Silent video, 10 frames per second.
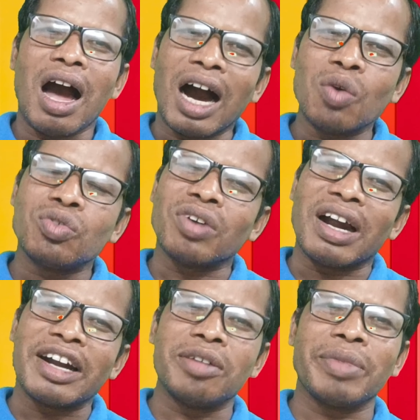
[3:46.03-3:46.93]
হাউ টু
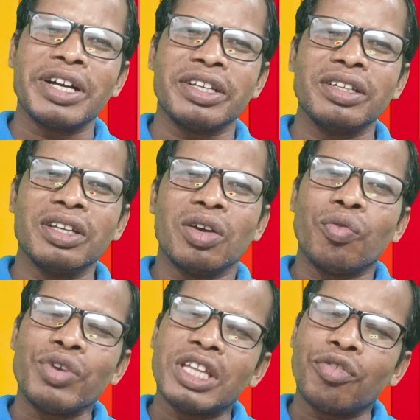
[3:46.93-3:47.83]
আর্ন মানি
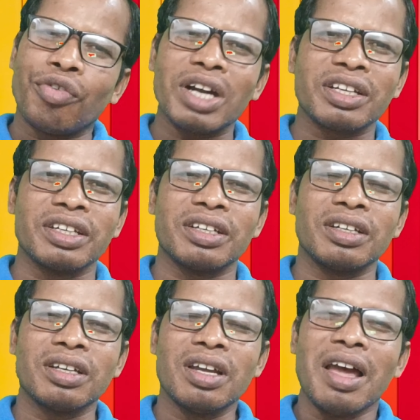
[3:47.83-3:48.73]
উইদাউট ওয়ার্কিং
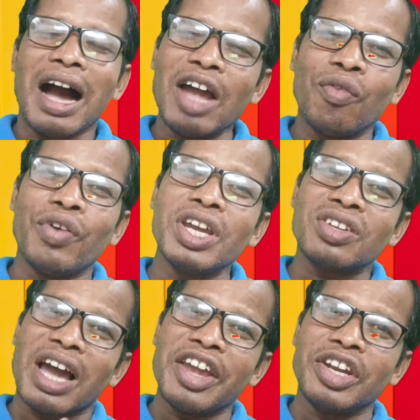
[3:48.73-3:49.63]
আই উইশ
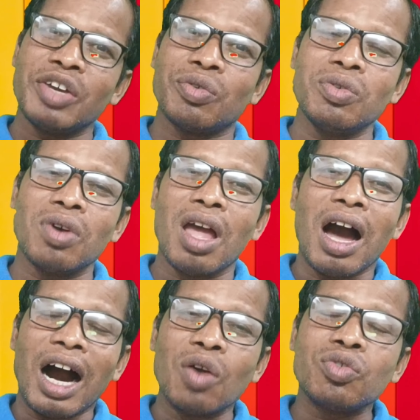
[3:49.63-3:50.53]
আই নিউ
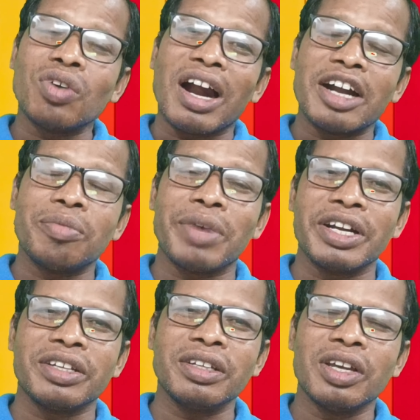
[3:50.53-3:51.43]
হাউ টু আর্ন
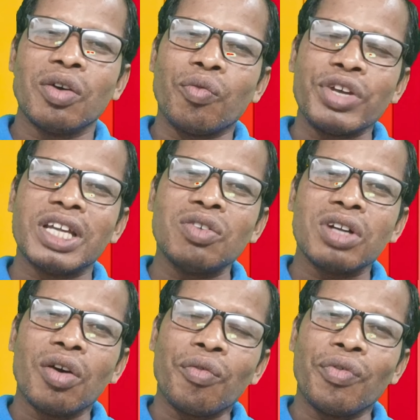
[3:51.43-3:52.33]
মানি উইদাউট
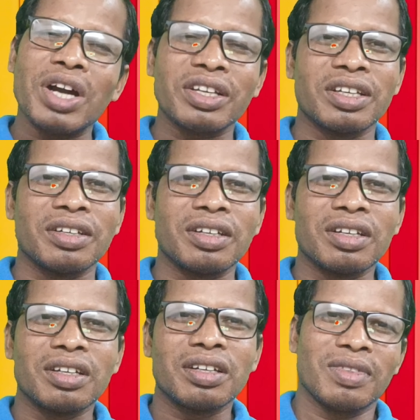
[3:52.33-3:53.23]
ওয়ার্কিং
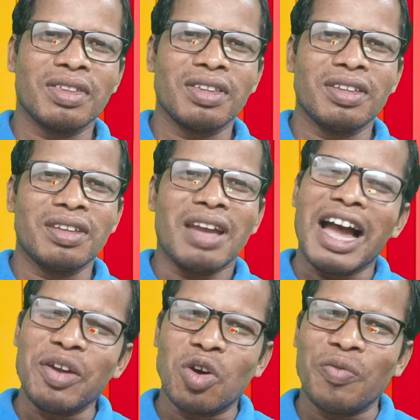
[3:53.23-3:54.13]

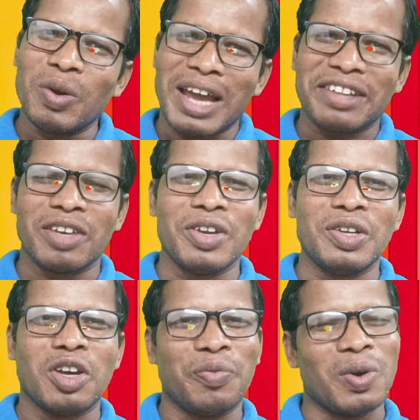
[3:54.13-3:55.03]
আই হোপ ইউ লাইক দ্য
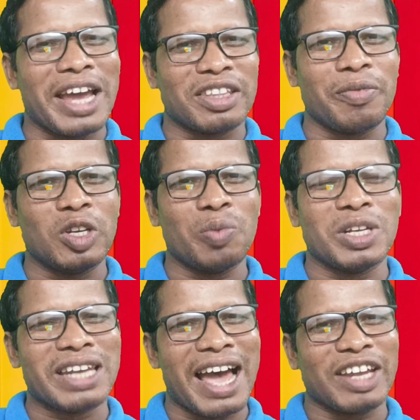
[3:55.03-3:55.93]
ভিডিও ইফ ইউ লাইক দ্য ভিডিও
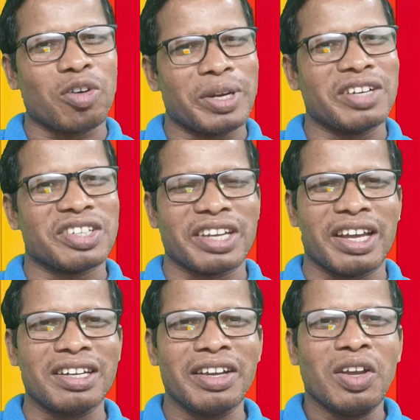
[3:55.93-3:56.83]
প্লিজ লাইক কমেন্ট অ্যান্ড শেয়ার
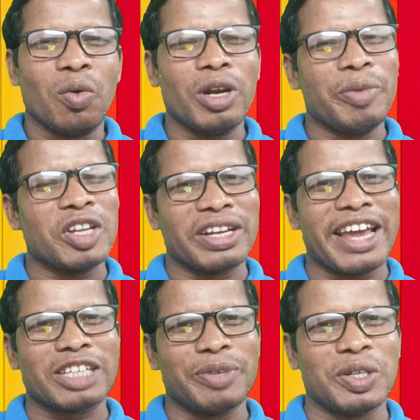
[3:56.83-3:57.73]
উইল মিট in the next